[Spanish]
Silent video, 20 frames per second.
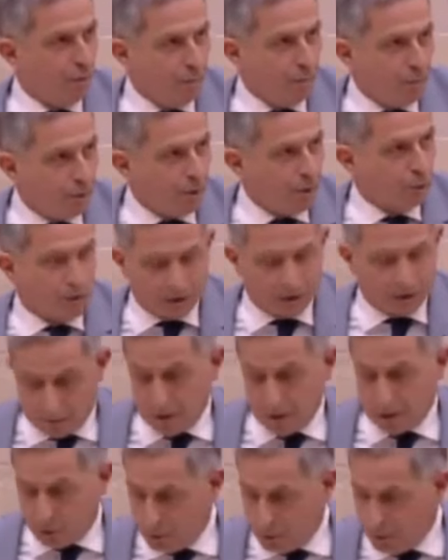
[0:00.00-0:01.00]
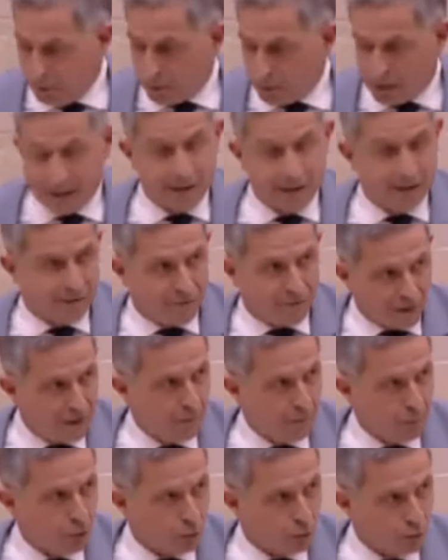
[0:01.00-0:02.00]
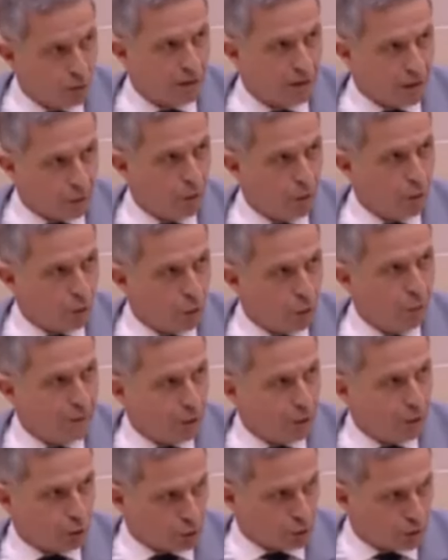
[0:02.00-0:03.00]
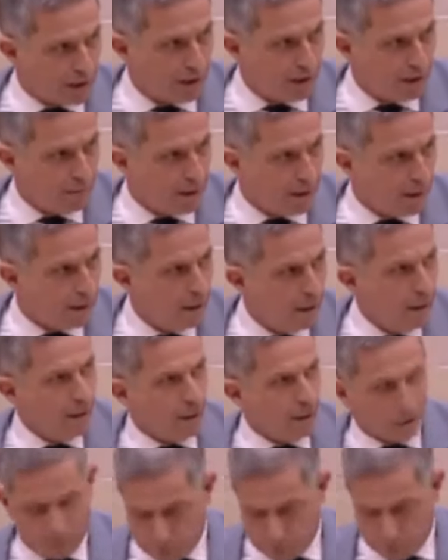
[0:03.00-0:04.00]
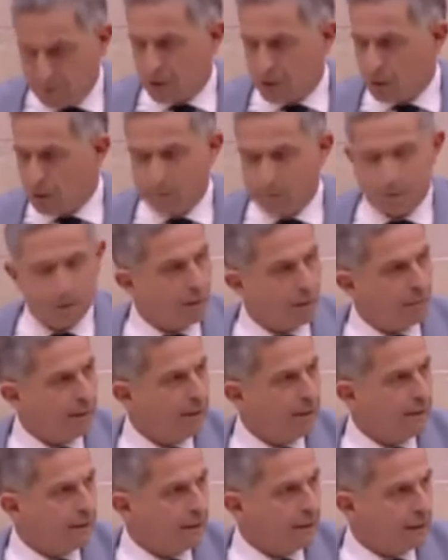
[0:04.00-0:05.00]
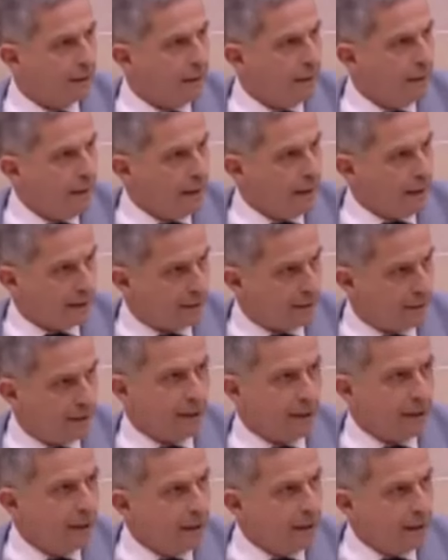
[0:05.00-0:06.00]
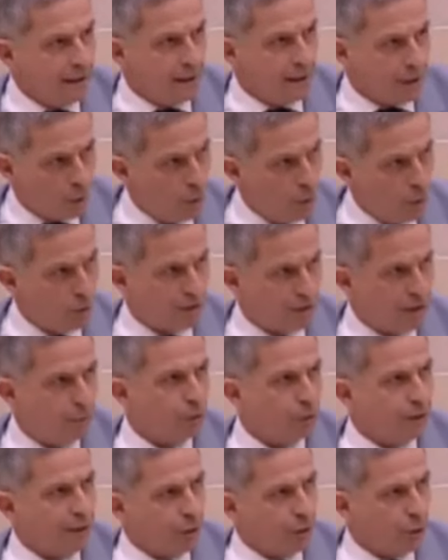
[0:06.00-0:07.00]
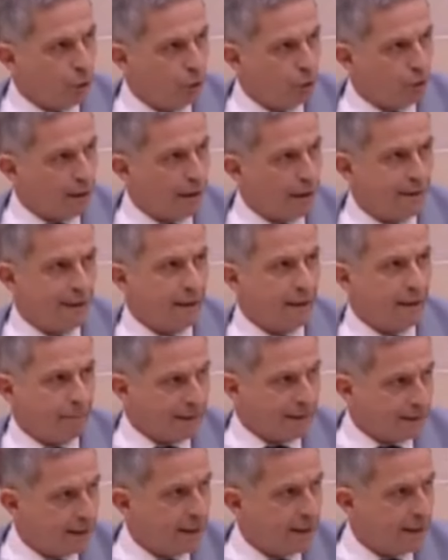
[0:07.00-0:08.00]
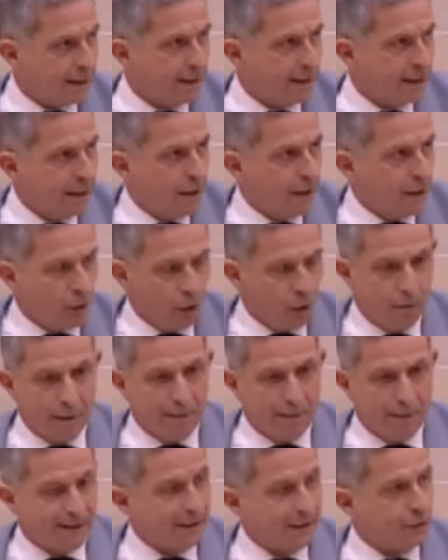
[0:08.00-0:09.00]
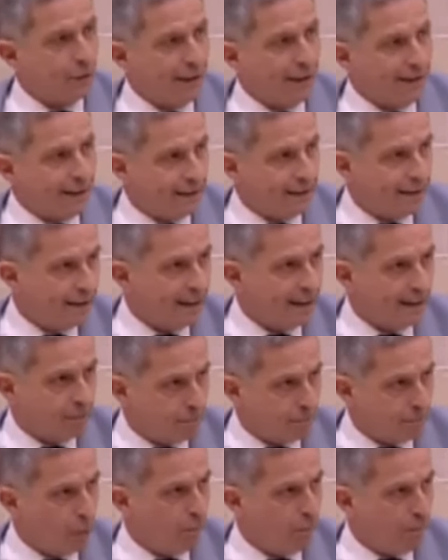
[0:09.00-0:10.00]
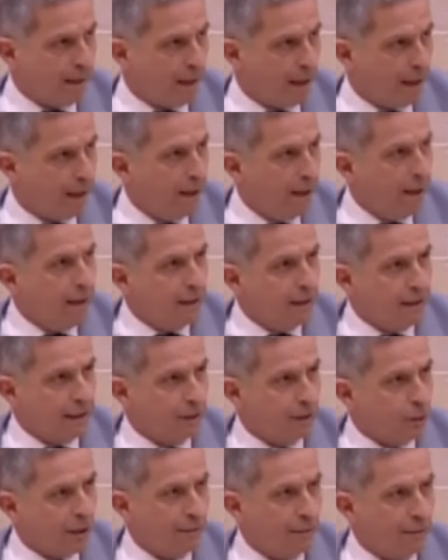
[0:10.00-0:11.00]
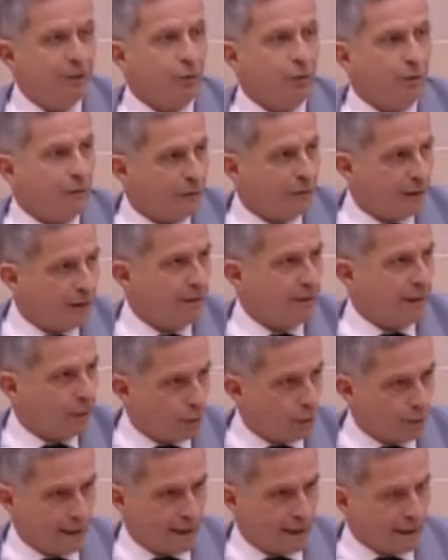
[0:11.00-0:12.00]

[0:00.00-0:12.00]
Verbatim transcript: Popular, ustedes saben, el Grupo Popular, que defendemos un desarrollo económico sostenible, conforme con el medio ambiente. Es decir, ninguno estamos en contra de que el paisaje, obviamente, es una identidad propia y es un elemento diferenciador de